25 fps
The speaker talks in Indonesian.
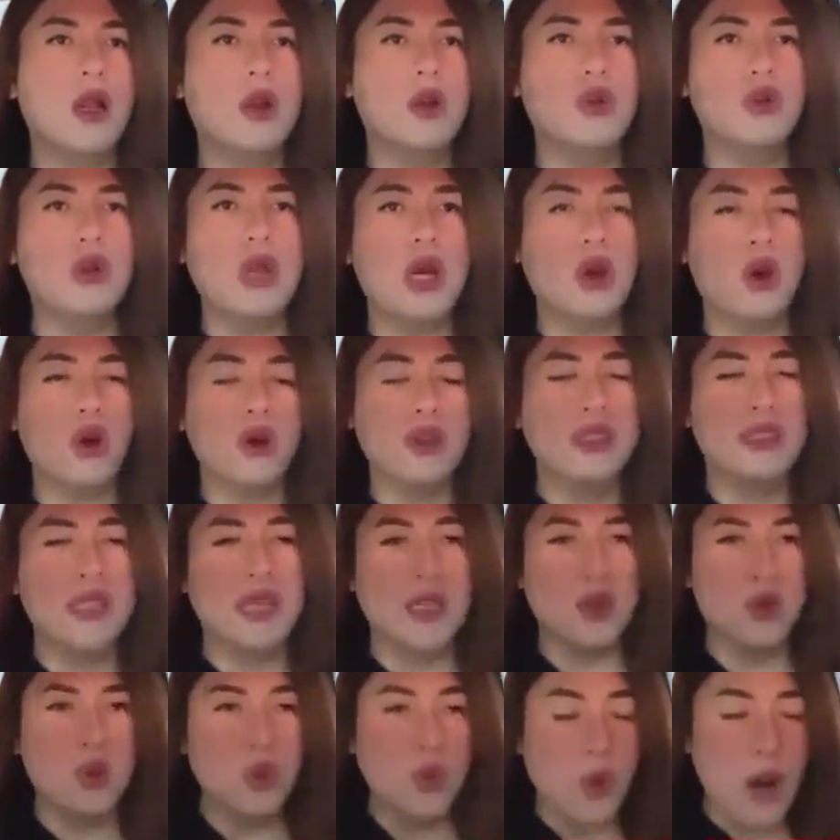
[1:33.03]
lu udah
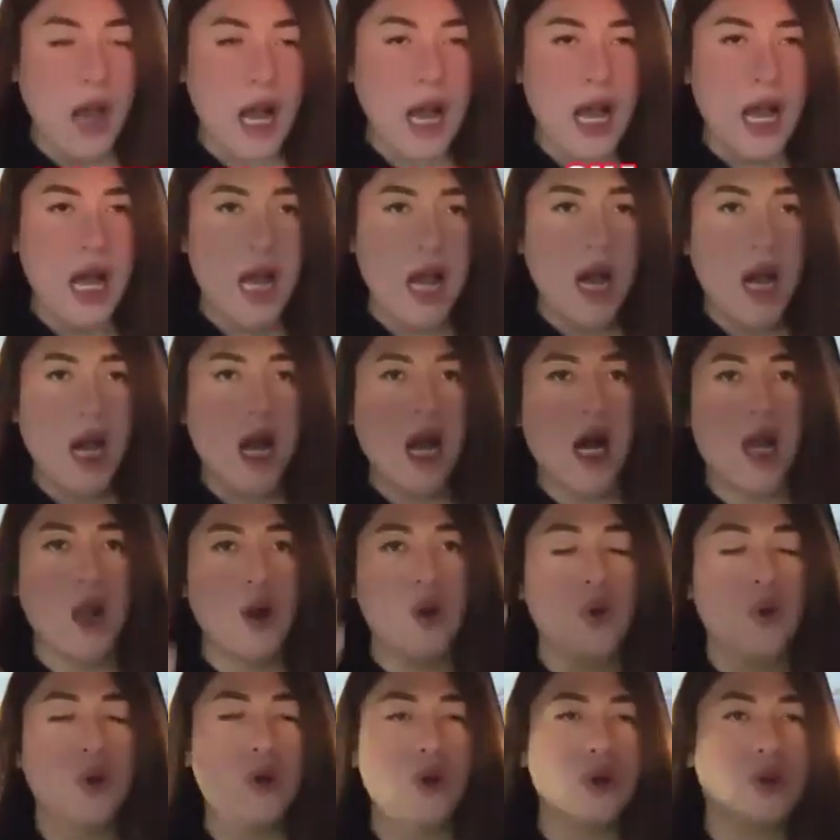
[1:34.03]
ghosting gue
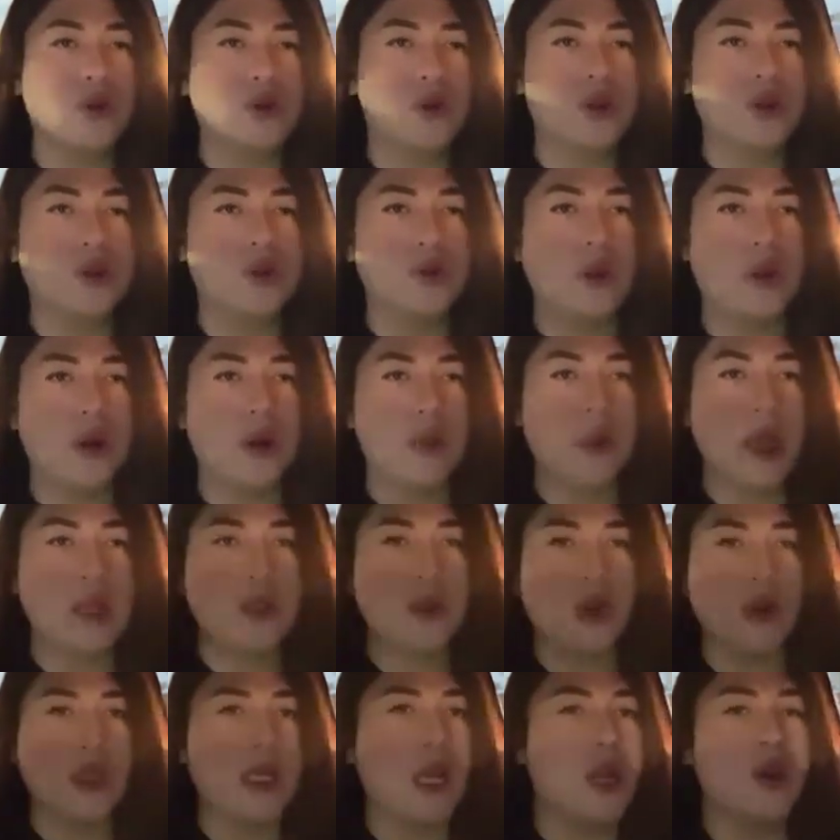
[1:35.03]
lu terus
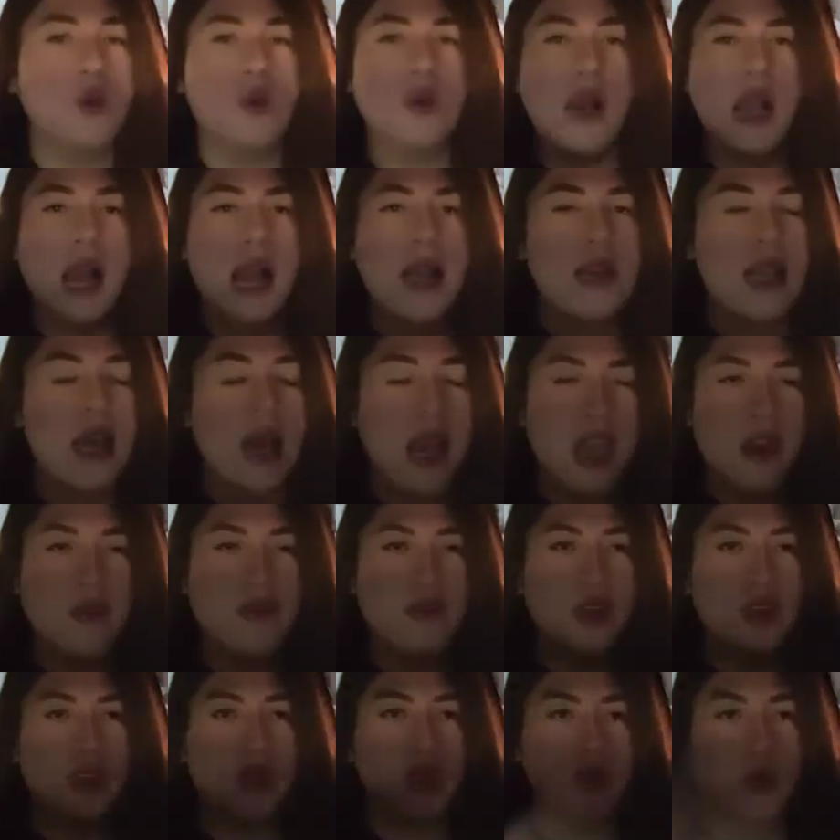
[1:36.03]
besoknya lu gak ada
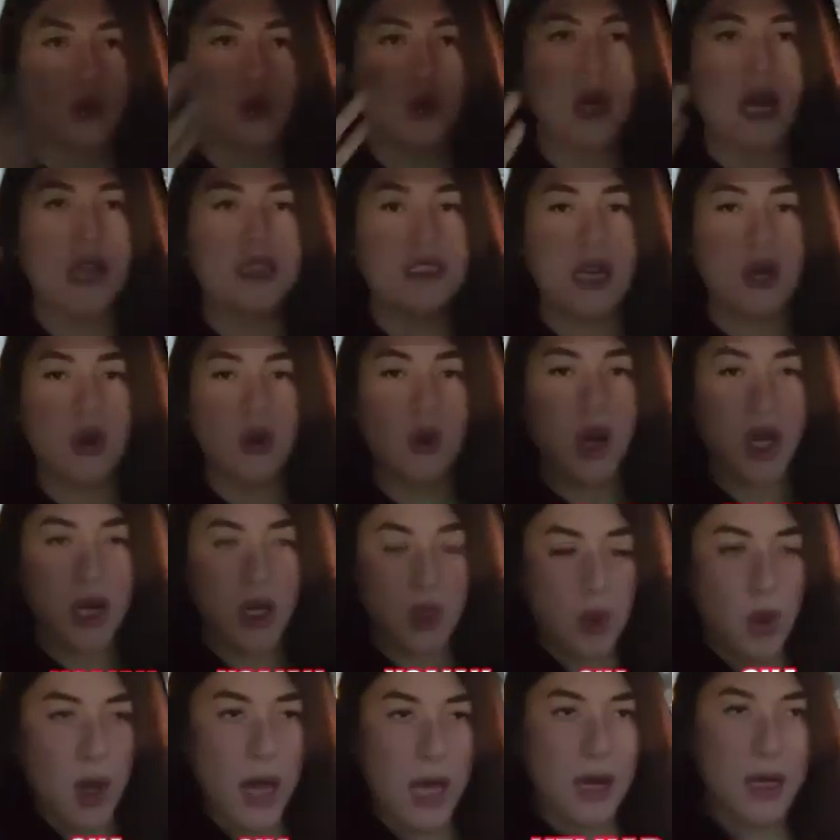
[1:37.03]
effort untuk ngajak gua
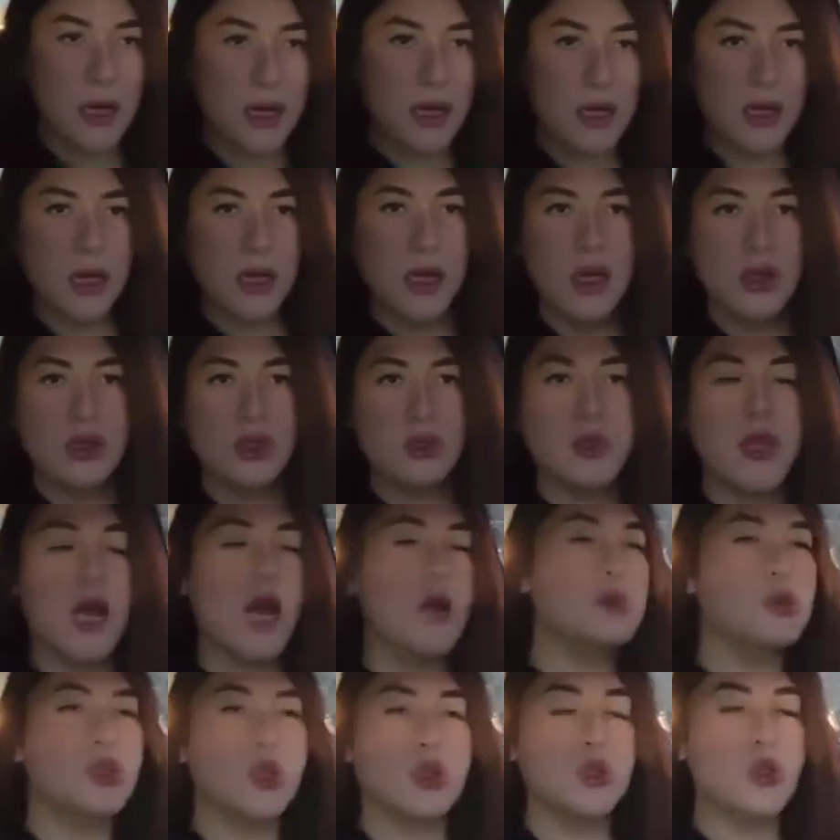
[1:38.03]
keluar dia
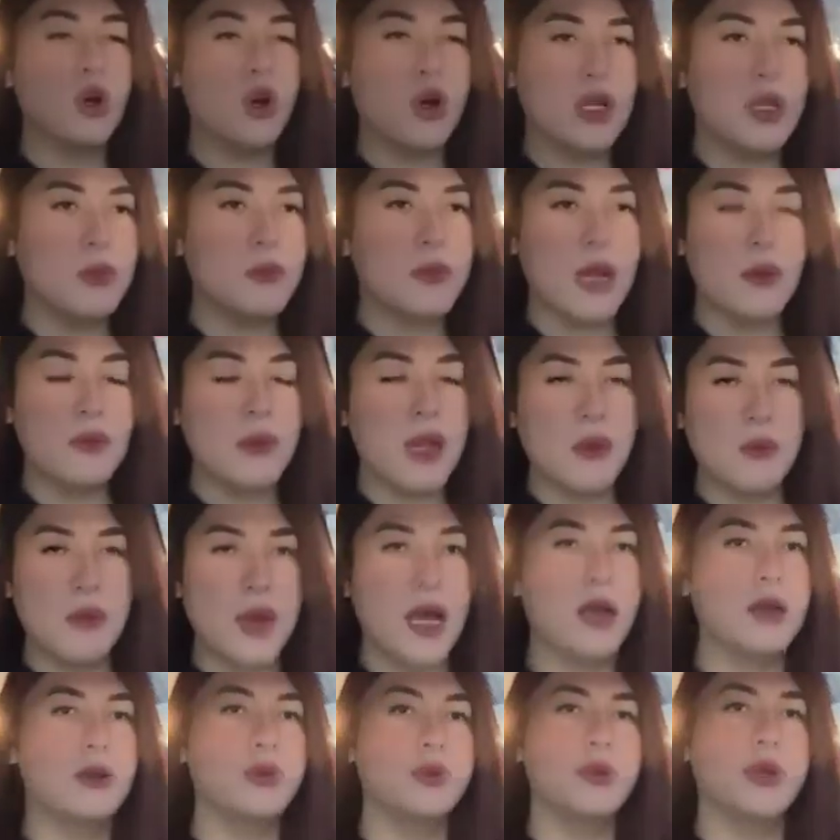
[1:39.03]
bilang I'm so sorry bla bla
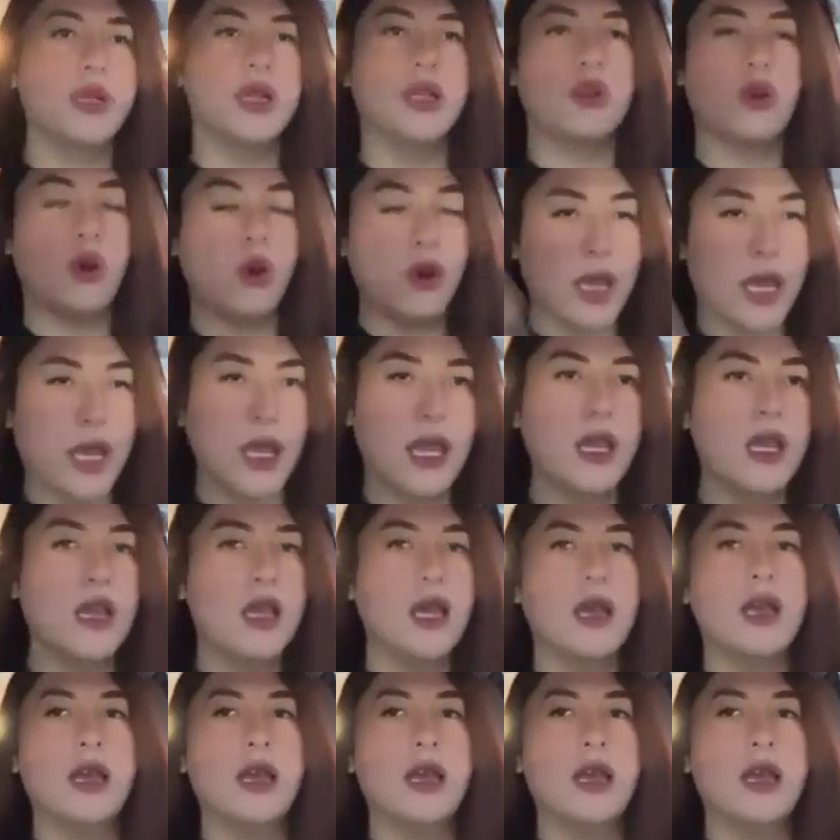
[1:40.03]
bla terus bilang gitu oke okay.